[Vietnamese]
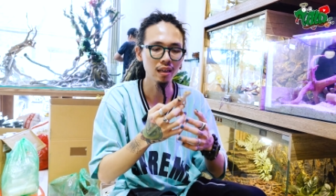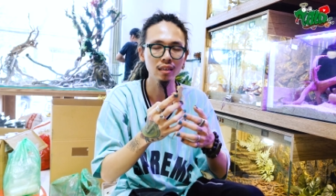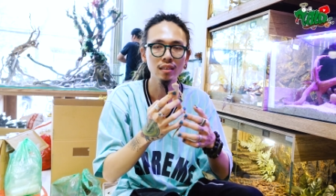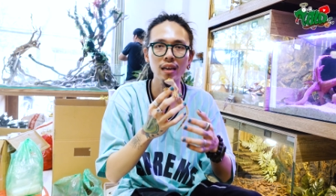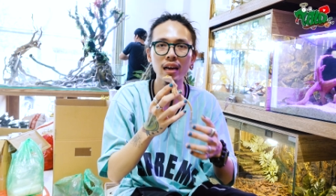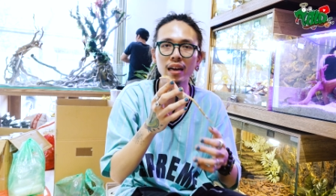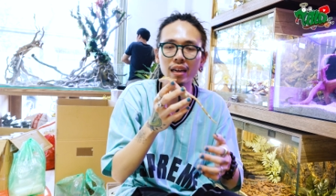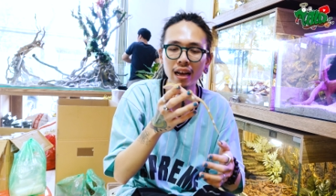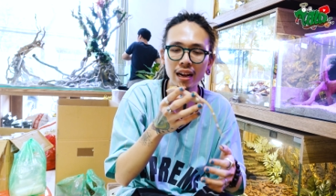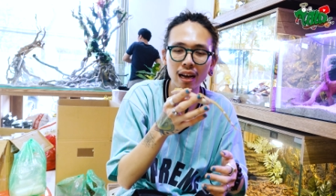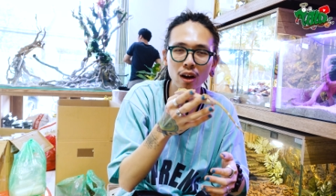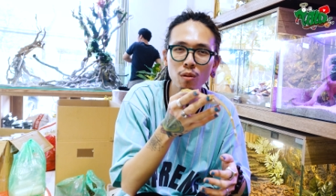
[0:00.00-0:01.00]
Đấy. À,
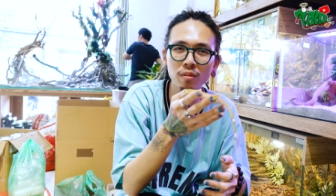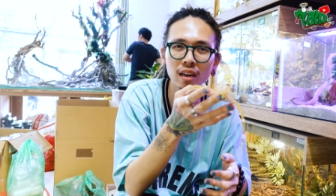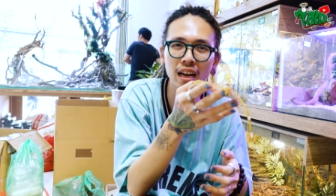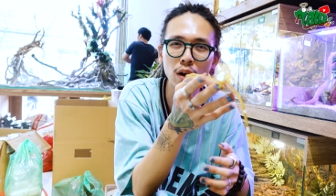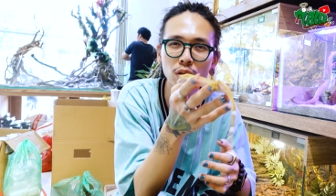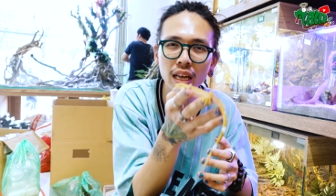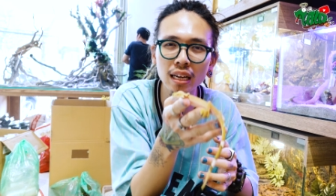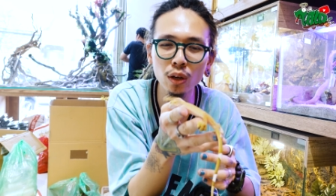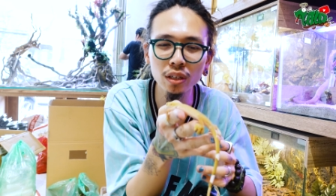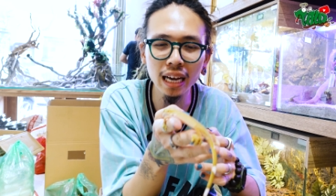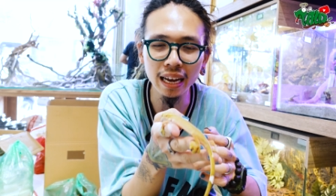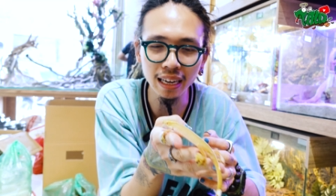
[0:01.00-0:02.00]
đây là lần đầu
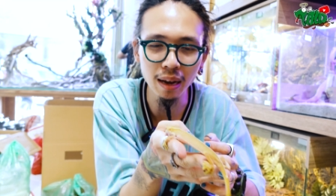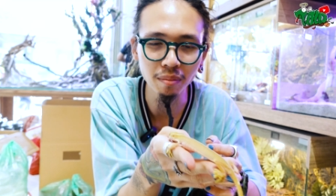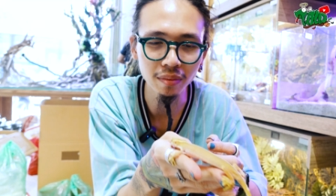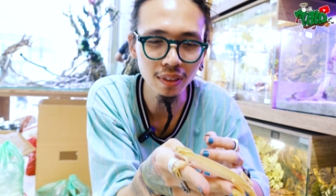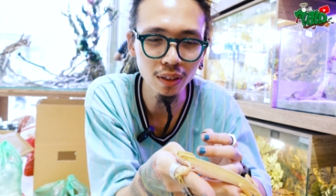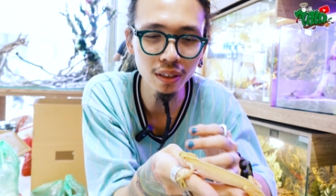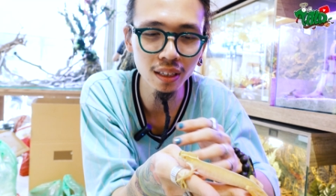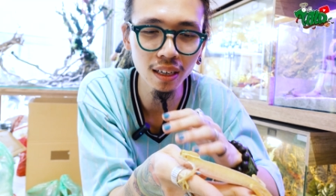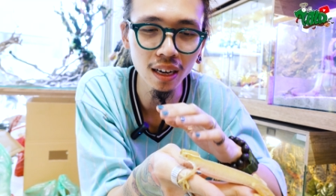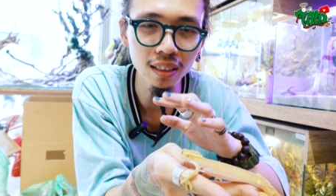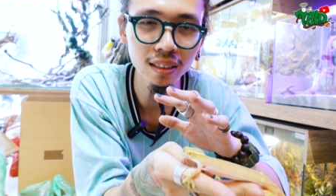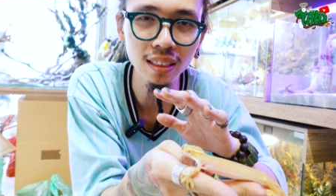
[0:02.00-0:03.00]
tiên tôi trải nghiệm,
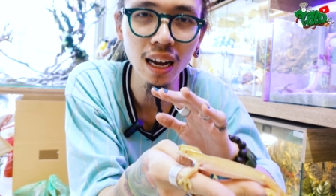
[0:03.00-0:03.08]
tôi được